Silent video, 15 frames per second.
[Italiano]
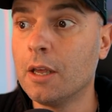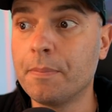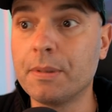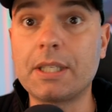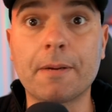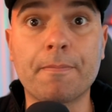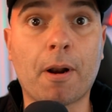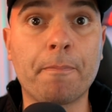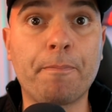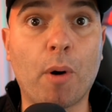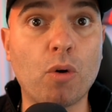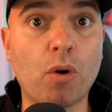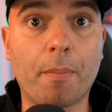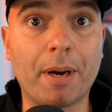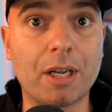mi sembra un
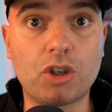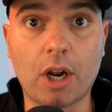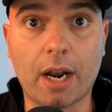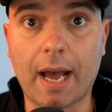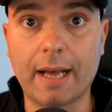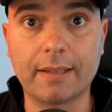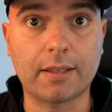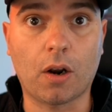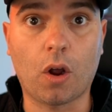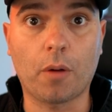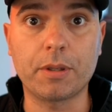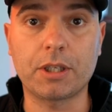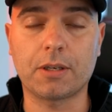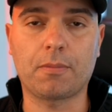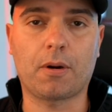po' una baggianata, no?
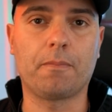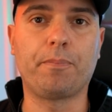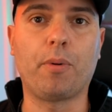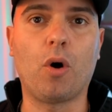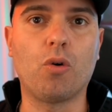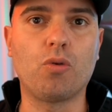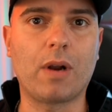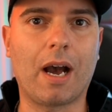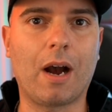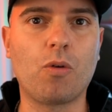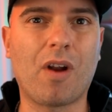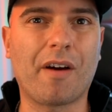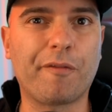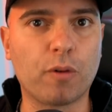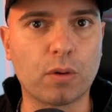mi sembra un po' una,
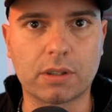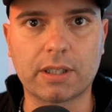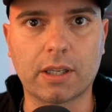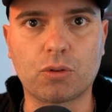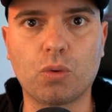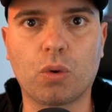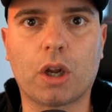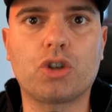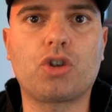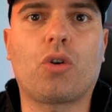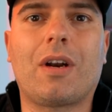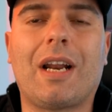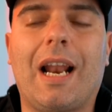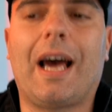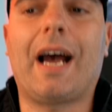una forzatura
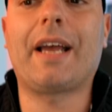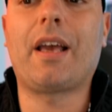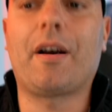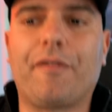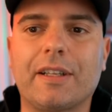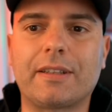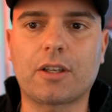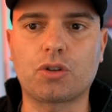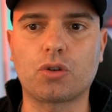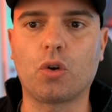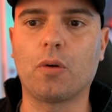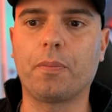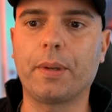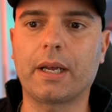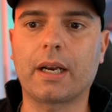giornalaia fatta
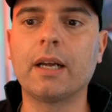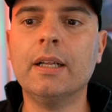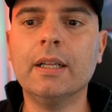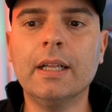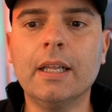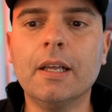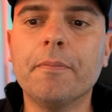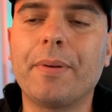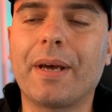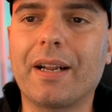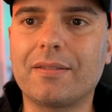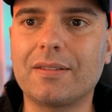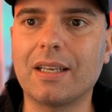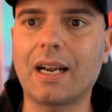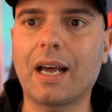solo per, per
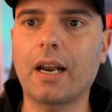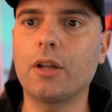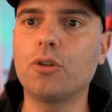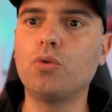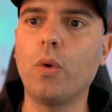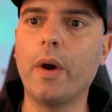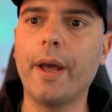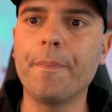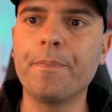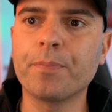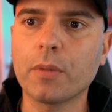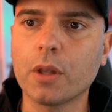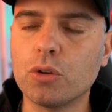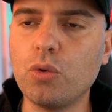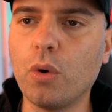attirare due,
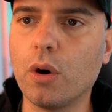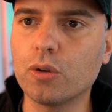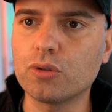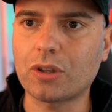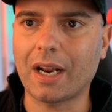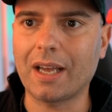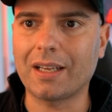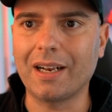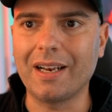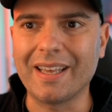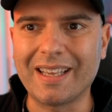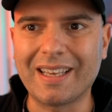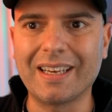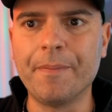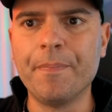due, o tre
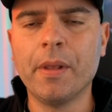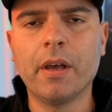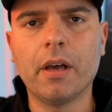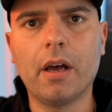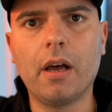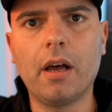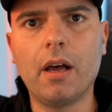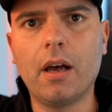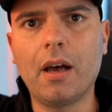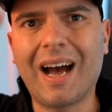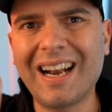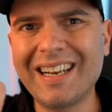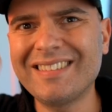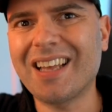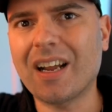click. Eh,
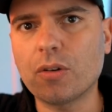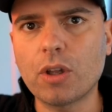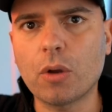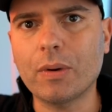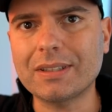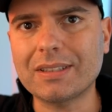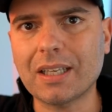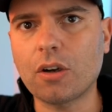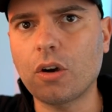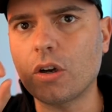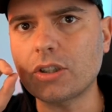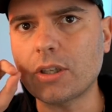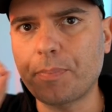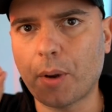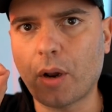all'interno di questa
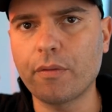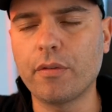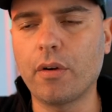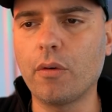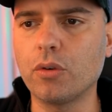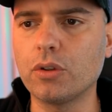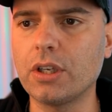cosa però vi volevo